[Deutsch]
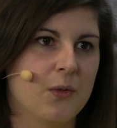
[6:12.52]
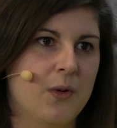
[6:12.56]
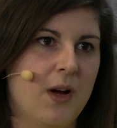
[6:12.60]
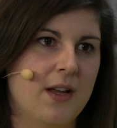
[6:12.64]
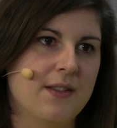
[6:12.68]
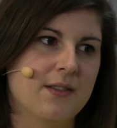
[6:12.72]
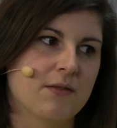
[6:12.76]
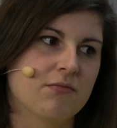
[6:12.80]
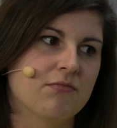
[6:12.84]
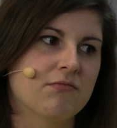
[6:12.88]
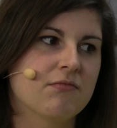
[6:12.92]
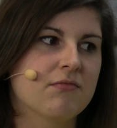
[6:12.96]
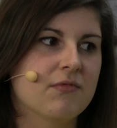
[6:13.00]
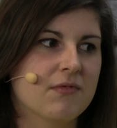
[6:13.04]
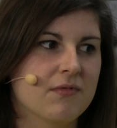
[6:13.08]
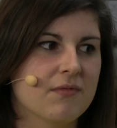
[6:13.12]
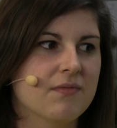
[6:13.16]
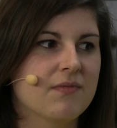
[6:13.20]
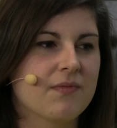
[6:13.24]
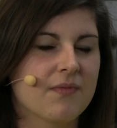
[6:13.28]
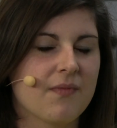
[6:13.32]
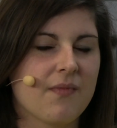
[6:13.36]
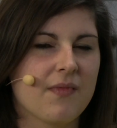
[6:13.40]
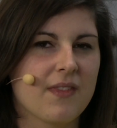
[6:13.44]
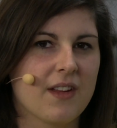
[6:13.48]
so. Also
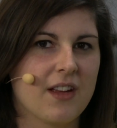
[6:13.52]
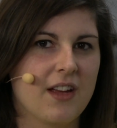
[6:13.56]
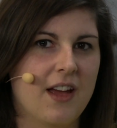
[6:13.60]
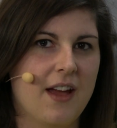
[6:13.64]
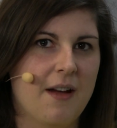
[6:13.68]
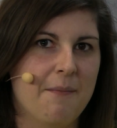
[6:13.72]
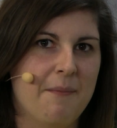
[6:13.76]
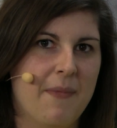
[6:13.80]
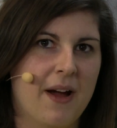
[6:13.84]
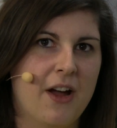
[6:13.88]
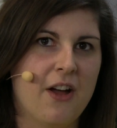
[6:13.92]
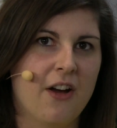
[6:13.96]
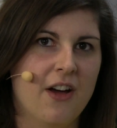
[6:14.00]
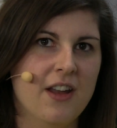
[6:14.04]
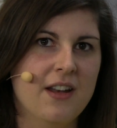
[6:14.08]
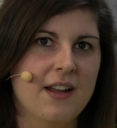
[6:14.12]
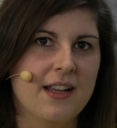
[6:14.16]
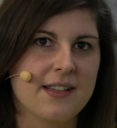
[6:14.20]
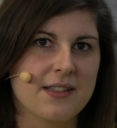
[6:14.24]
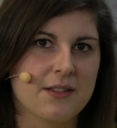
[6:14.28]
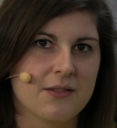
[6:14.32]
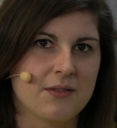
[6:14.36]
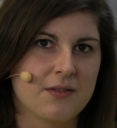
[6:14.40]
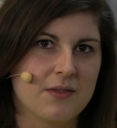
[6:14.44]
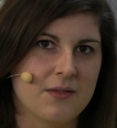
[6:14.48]
man kann,
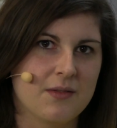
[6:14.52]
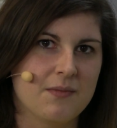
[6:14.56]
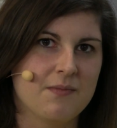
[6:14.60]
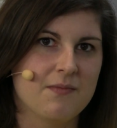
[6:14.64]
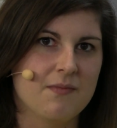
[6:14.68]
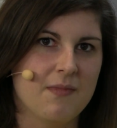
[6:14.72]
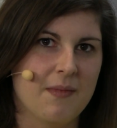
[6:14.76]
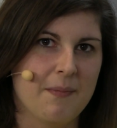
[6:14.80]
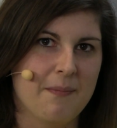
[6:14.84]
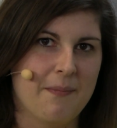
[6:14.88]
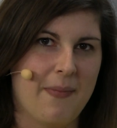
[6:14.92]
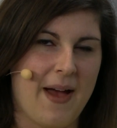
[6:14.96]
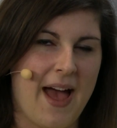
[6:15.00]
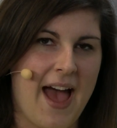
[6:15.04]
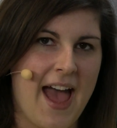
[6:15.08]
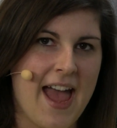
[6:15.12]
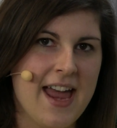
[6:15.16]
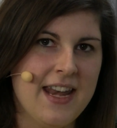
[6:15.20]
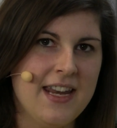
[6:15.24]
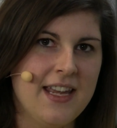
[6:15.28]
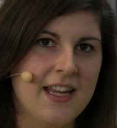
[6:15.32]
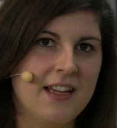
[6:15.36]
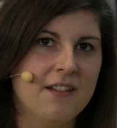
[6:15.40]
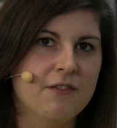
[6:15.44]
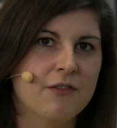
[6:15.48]
also bei
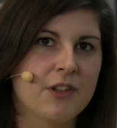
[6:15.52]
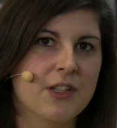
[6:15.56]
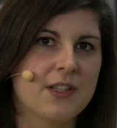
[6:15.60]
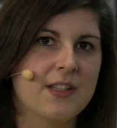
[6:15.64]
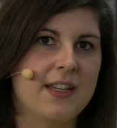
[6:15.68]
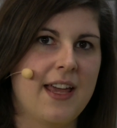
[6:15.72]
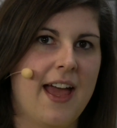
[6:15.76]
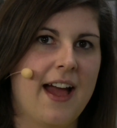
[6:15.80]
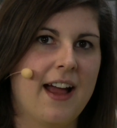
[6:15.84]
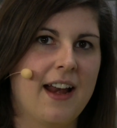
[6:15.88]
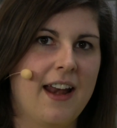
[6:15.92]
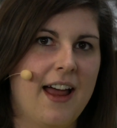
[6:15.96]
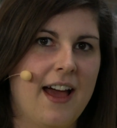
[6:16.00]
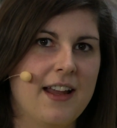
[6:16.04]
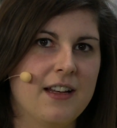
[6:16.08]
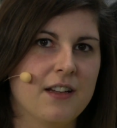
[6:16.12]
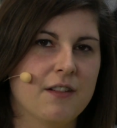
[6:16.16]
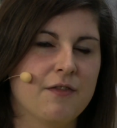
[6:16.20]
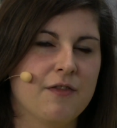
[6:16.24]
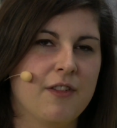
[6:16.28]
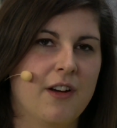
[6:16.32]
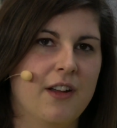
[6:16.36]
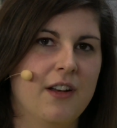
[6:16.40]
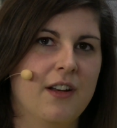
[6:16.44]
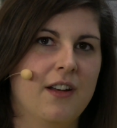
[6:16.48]
einigen wird es
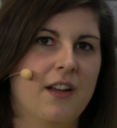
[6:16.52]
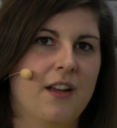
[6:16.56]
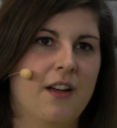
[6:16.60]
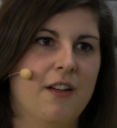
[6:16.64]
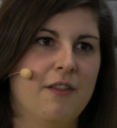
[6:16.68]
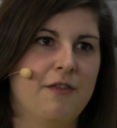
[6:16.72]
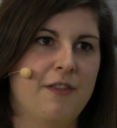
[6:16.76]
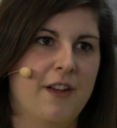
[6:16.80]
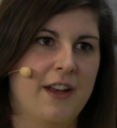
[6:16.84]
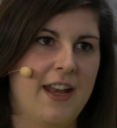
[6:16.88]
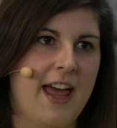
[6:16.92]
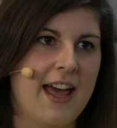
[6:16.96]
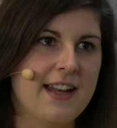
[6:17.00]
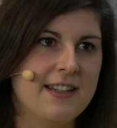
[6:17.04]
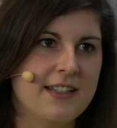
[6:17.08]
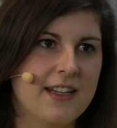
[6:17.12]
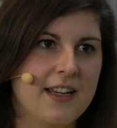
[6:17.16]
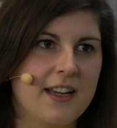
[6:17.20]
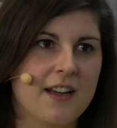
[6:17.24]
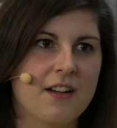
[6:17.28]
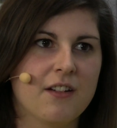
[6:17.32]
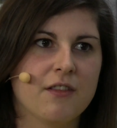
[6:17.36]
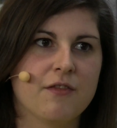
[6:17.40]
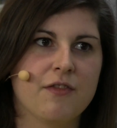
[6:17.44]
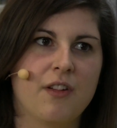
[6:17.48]
hergeleitet von äh,
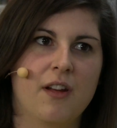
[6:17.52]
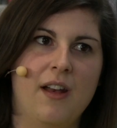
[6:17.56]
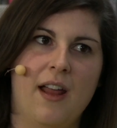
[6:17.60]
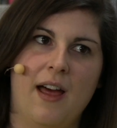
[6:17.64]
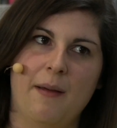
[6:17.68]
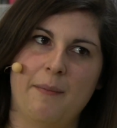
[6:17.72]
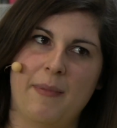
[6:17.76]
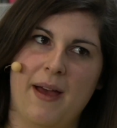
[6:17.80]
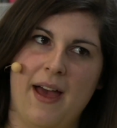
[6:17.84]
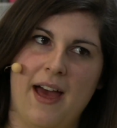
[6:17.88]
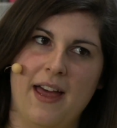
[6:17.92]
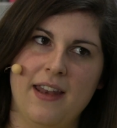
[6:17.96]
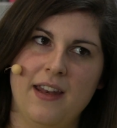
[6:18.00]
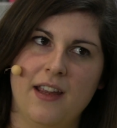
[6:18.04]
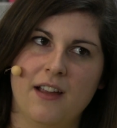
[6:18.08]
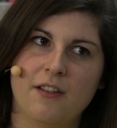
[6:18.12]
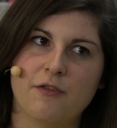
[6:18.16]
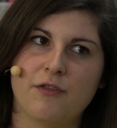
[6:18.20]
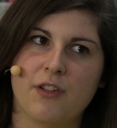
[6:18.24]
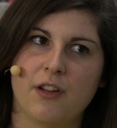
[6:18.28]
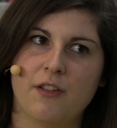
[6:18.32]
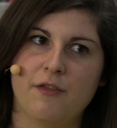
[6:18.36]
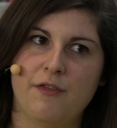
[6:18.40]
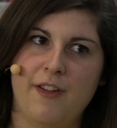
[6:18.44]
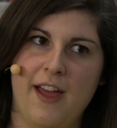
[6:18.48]
Fanatic und von, äh, bei
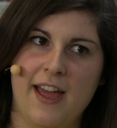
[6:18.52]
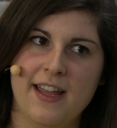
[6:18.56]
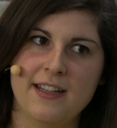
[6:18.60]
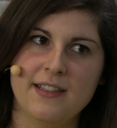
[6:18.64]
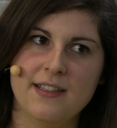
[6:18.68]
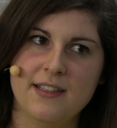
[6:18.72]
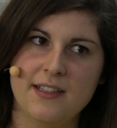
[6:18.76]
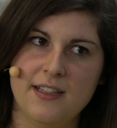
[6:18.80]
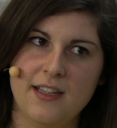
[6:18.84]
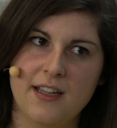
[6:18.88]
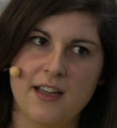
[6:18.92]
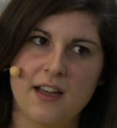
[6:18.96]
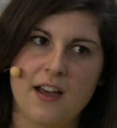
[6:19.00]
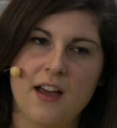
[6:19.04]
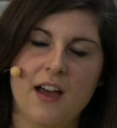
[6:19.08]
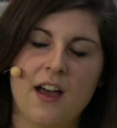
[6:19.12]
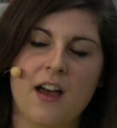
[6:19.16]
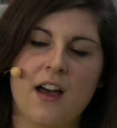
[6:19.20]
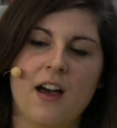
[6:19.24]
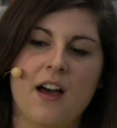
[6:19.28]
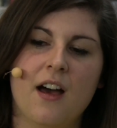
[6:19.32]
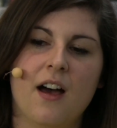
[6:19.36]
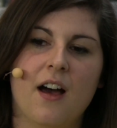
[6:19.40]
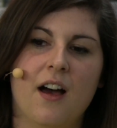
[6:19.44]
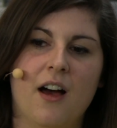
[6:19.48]
einigen von Fancy.
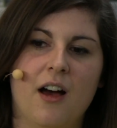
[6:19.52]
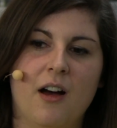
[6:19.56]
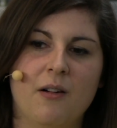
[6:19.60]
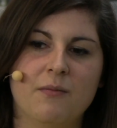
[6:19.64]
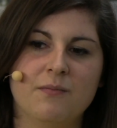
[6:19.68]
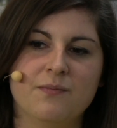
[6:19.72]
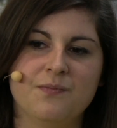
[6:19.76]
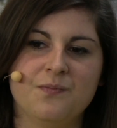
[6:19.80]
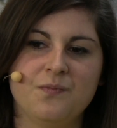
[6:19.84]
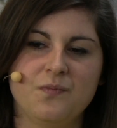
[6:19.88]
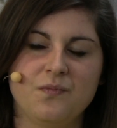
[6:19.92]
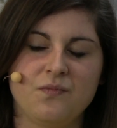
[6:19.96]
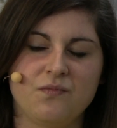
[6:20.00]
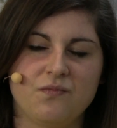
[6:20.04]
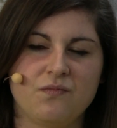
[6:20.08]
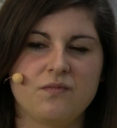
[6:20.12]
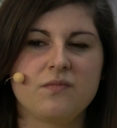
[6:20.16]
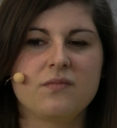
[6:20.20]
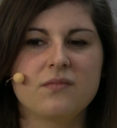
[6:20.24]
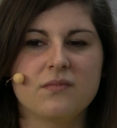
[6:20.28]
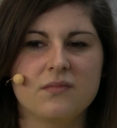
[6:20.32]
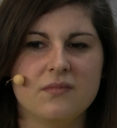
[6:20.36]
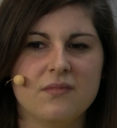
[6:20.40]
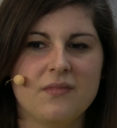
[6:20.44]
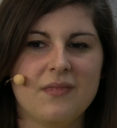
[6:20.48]
Ähm,
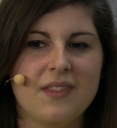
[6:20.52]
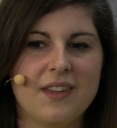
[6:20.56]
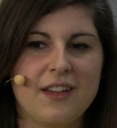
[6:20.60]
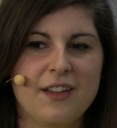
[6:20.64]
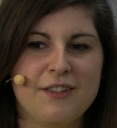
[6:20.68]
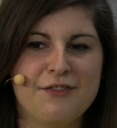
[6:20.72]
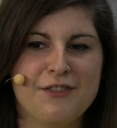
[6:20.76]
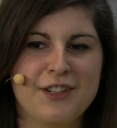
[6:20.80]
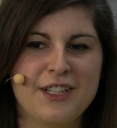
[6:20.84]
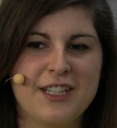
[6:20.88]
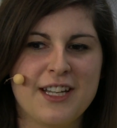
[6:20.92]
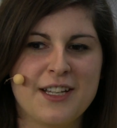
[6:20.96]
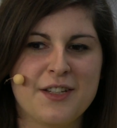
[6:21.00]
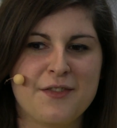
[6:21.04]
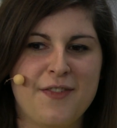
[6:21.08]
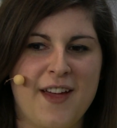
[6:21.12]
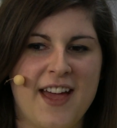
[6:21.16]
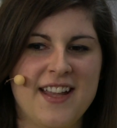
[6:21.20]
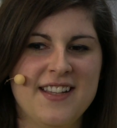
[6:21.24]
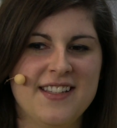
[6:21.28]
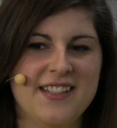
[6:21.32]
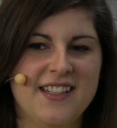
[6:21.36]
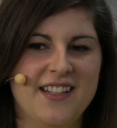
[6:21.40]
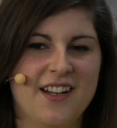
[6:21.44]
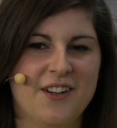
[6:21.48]
ich finde das
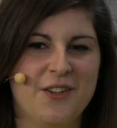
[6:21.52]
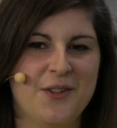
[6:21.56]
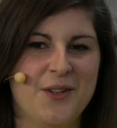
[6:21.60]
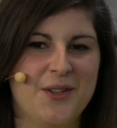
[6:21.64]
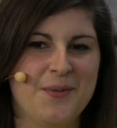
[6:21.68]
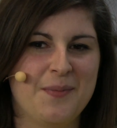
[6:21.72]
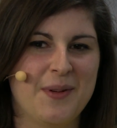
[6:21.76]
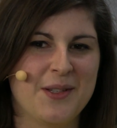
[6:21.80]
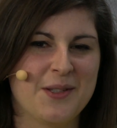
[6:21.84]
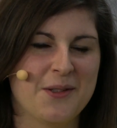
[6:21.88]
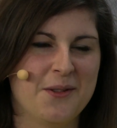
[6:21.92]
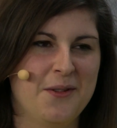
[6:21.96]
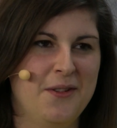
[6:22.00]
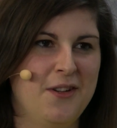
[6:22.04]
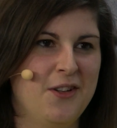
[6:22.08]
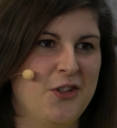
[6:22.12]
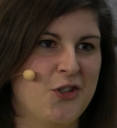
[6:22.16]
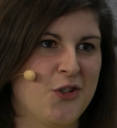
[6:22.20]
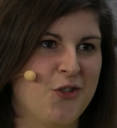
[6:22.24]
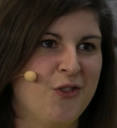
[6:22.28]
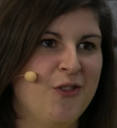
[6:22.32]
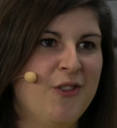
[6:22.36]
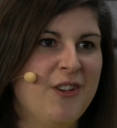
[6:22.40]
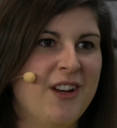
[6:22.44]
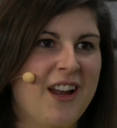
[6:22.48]
Fancy natürlich
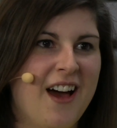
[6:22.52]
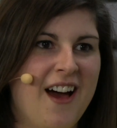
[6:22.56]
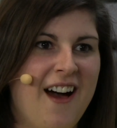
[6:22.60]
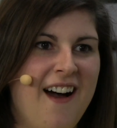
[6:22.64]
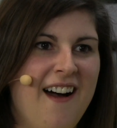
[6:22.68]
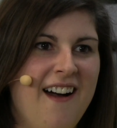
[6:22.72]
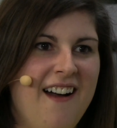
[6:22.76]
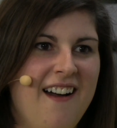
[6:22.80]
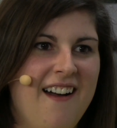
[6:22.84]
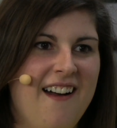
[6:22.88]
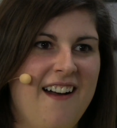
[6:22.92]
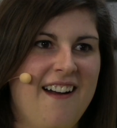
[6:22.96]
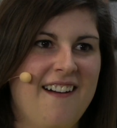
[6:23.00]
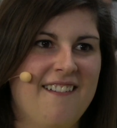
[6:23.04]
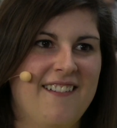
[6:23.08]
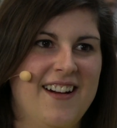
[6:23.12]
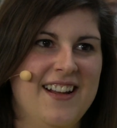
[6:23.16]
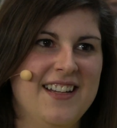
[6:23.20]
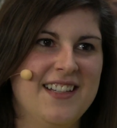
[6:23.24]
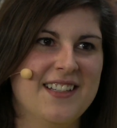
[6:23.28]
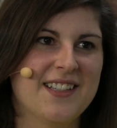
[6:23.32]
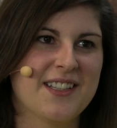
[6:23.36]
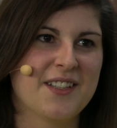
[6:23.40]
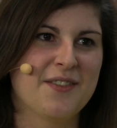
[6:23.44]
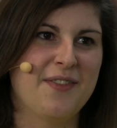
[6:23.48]
persönlich schöner,
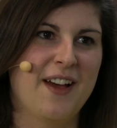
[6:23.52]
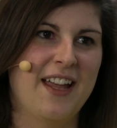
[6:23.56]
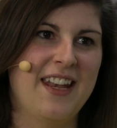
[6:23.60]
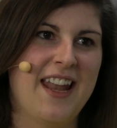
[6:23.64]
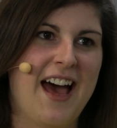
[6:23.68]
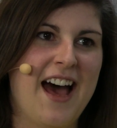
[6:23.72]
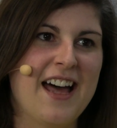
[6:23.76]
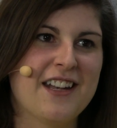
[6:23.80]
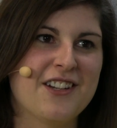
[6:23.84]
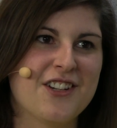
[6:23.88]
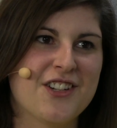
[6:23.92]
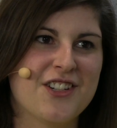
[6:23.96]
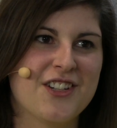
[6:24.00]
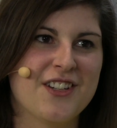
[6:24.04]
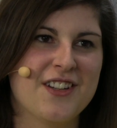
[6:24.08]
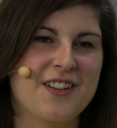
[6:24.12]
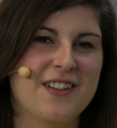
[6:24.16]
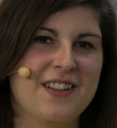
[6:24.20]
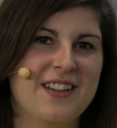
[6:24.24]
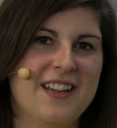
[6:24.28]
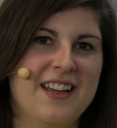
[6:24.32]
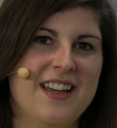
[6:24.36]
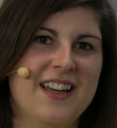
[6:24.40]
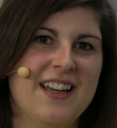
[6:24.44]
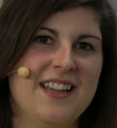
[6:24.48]
weil dieses
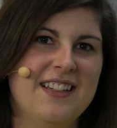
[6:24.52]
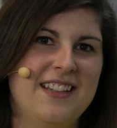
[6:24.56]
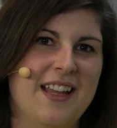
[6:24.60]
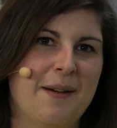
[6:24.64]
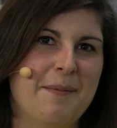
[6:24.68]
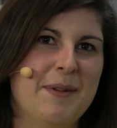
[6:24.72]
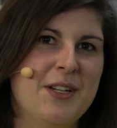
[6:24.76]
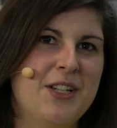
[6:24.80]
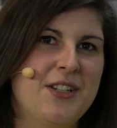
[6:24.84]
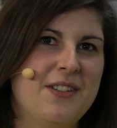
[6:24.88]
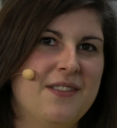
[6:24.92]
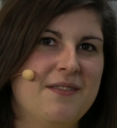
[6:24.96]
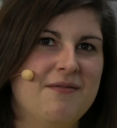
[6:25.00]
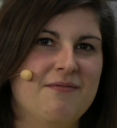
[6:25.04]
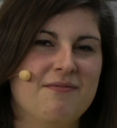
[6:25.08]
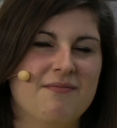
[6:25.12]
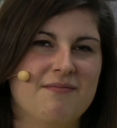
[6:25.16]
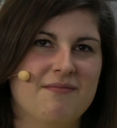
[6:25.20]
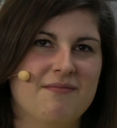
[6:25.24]
Fanatische, damit